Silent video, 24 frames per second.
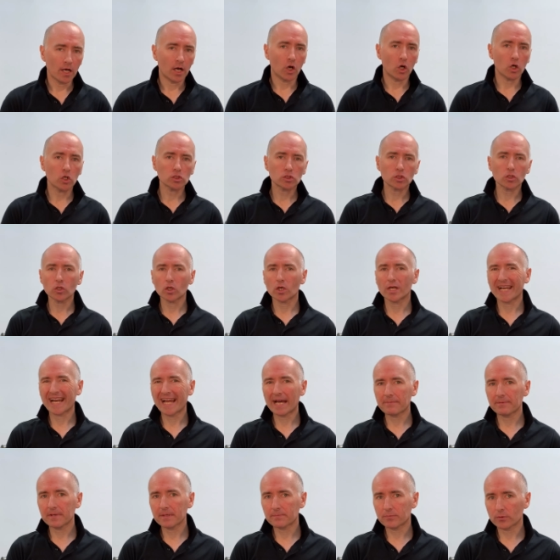Otro
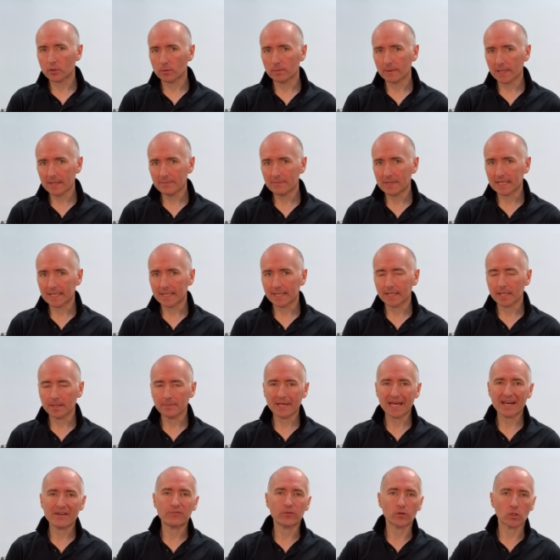grave problema que debe
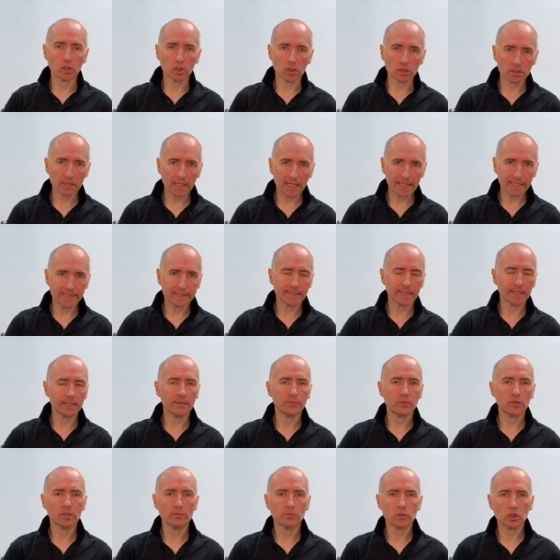afrontar este
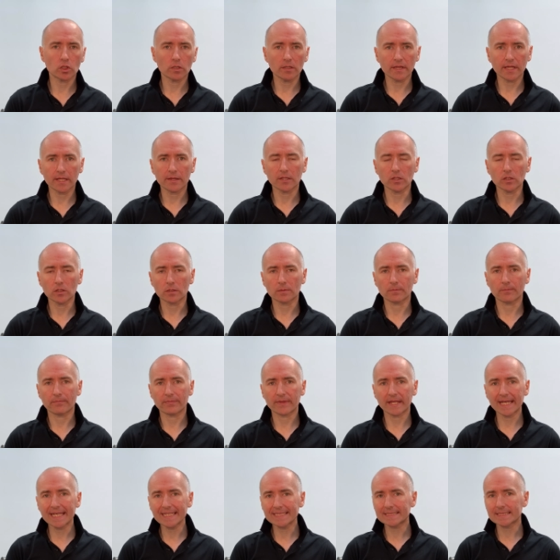tipo de motorización
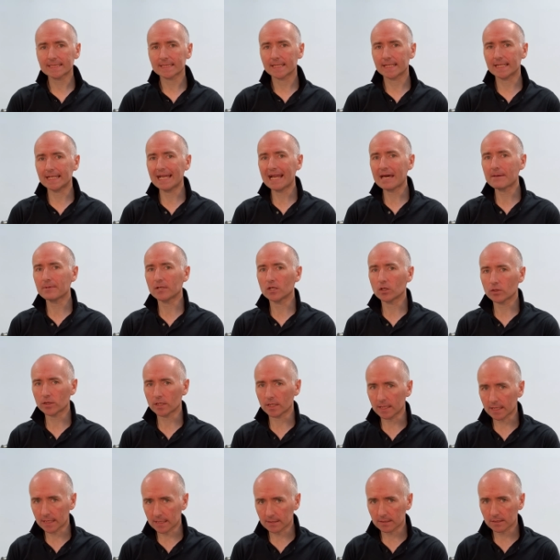es la
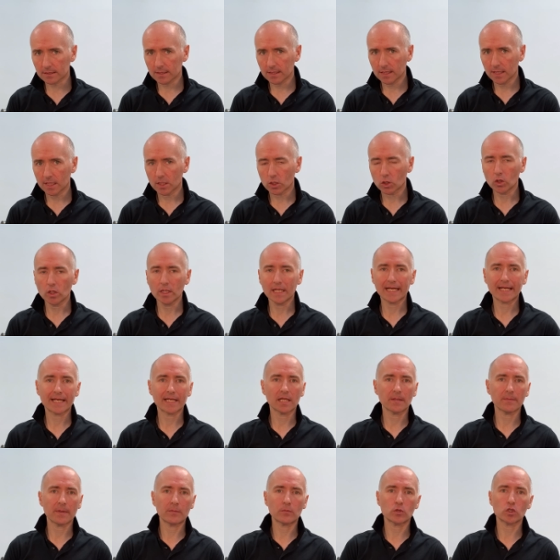velocidad con la que
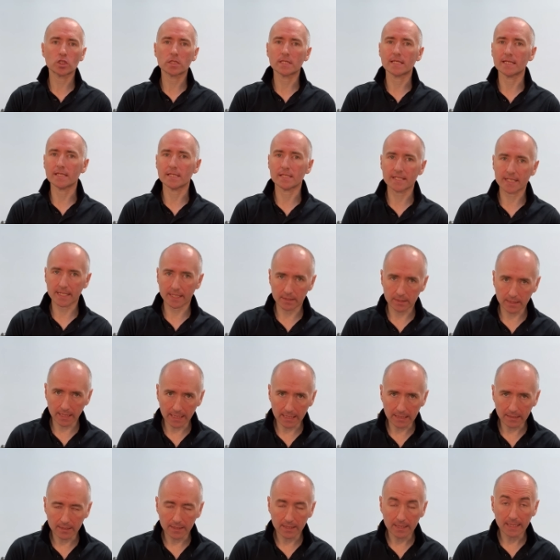debemos
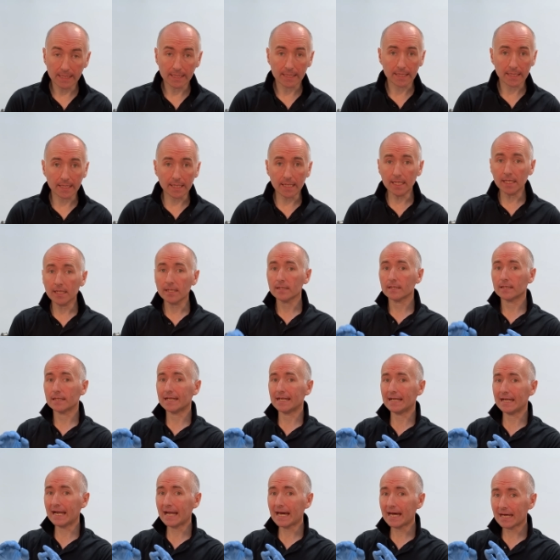inyectar y
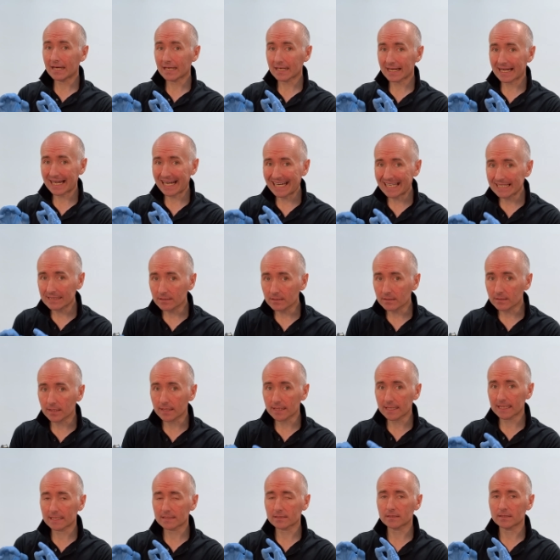la
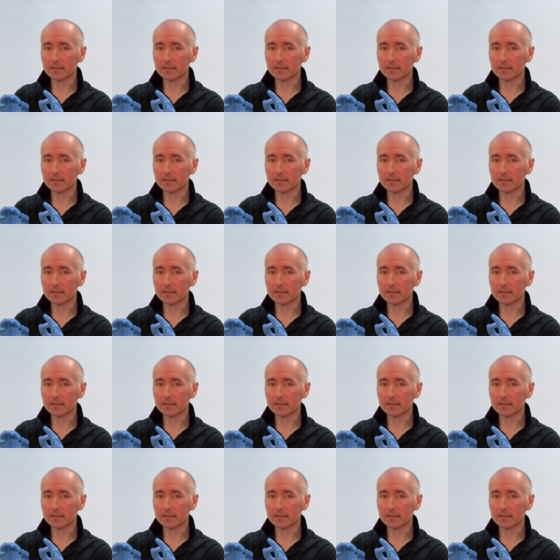cantidad